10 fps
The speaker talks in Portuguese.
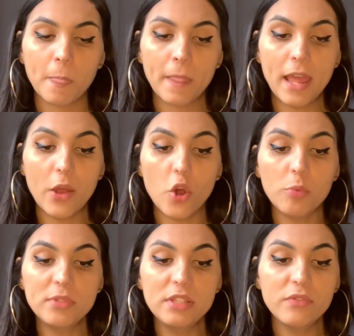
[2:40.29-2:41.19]
é
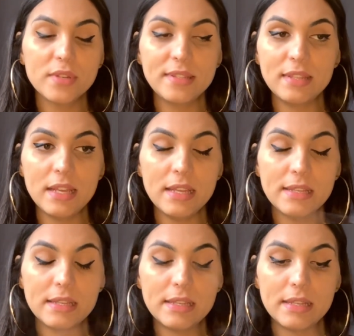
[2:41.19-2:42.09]
como se
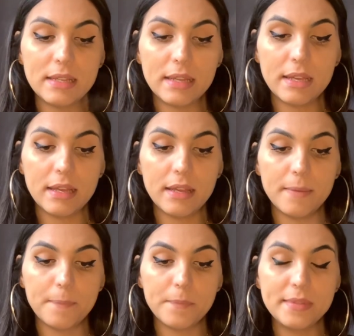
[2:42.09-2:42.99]
você
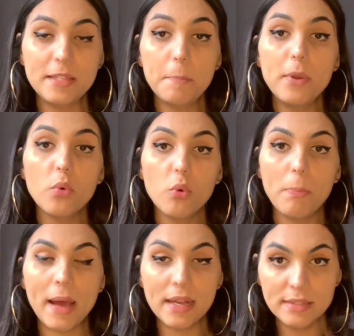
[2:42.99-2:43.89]
se
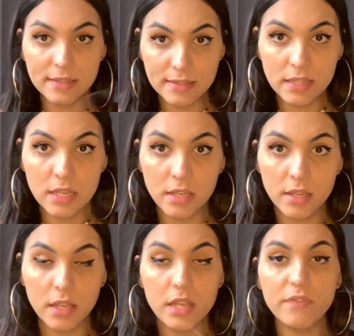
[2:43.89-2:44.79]
preocupasse sim
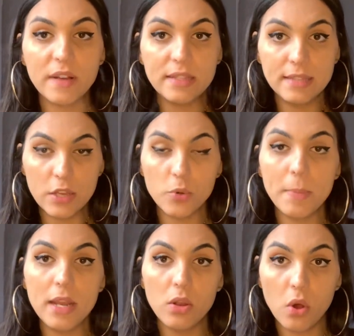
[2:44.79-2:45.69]
em fazer o
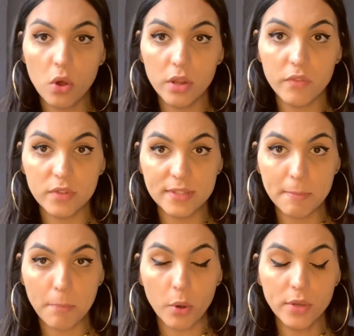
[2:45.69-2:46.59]
melhor que você
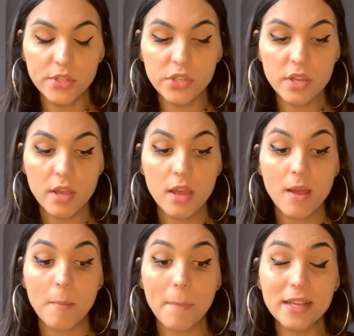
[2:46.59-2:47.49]
pode,
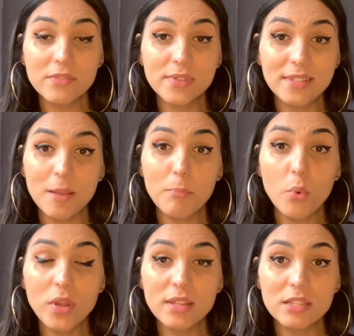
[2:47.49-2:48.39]
mas você
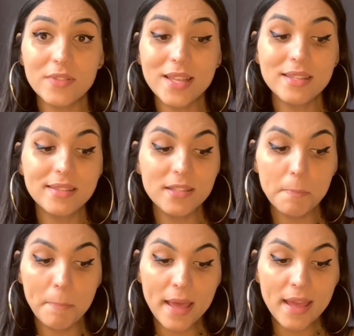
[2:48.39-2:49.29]
muitas vezes se
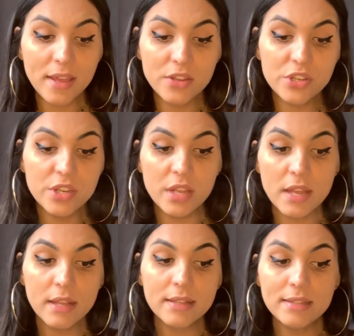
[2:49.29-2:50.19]
perde
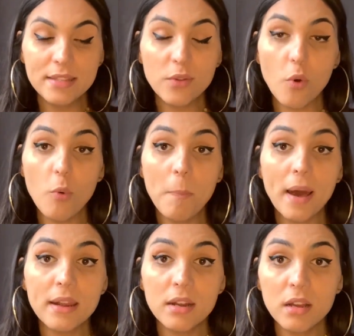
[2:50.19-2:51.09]
se
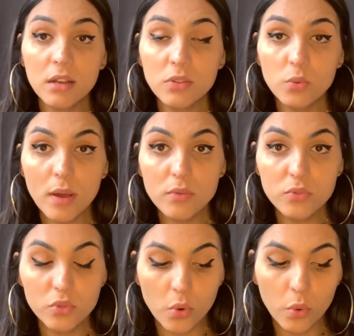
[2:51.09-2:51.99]
comparando
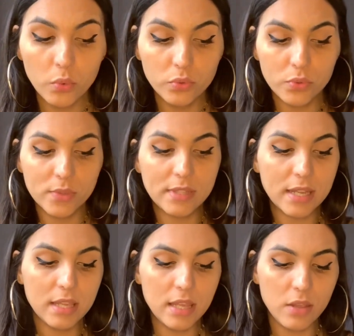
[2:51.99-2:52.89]
aos outros
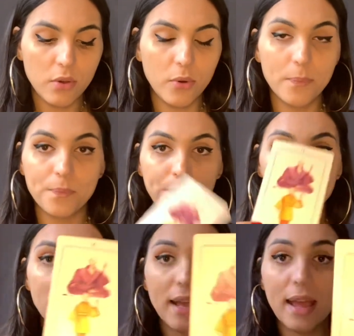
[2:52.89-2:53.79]
aqui, ó
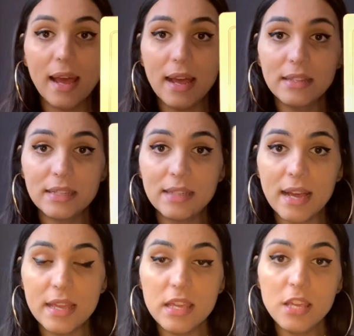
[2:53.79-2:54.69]
a carta
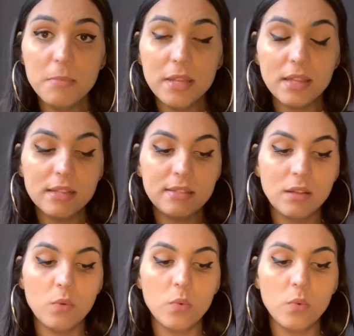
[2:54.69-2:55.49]
da imitação.